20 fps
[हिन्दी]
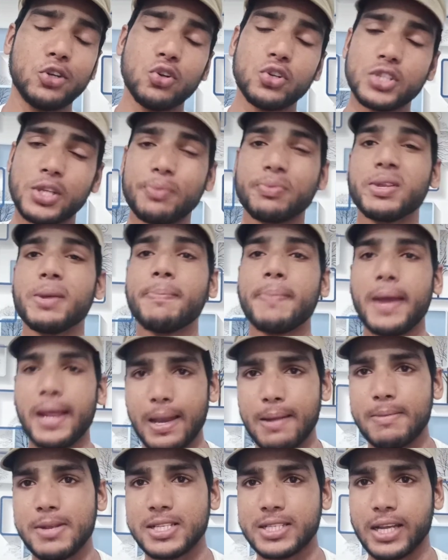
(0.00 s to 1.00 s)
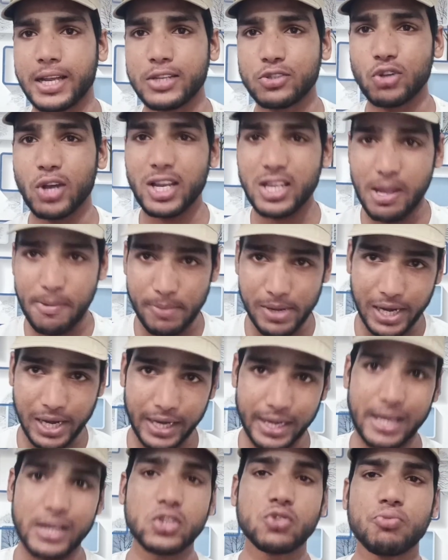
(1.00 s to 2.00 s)
वीडियो सबसे पहले मिल सके सो गाइज हम
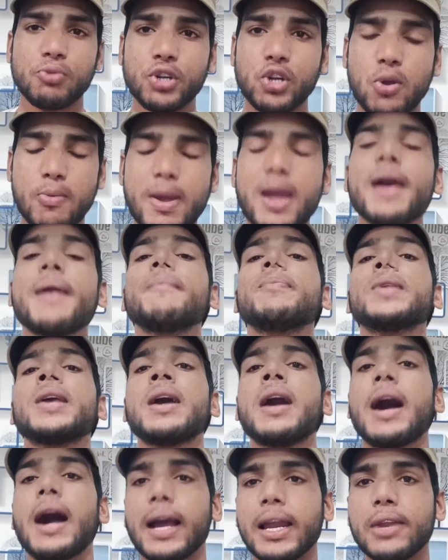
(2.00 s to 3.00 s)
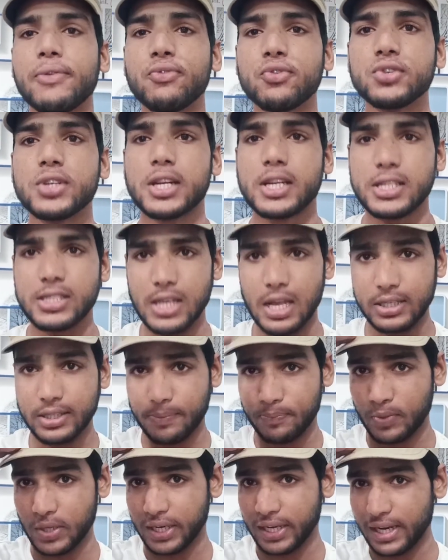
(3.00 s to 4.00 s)
मिलेंगे नेक्स्ट वीडियो में अगले फ्यूचर के साथ
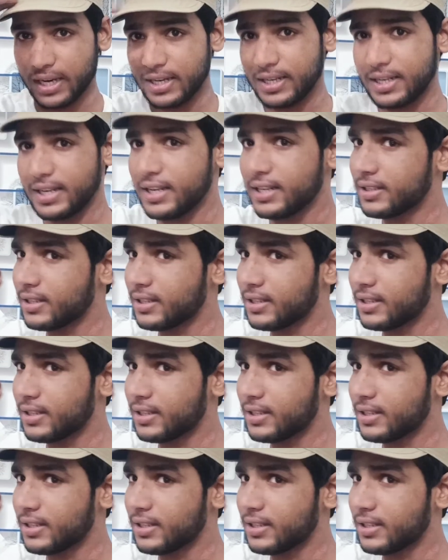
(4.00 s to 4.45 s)
जब तक के लिए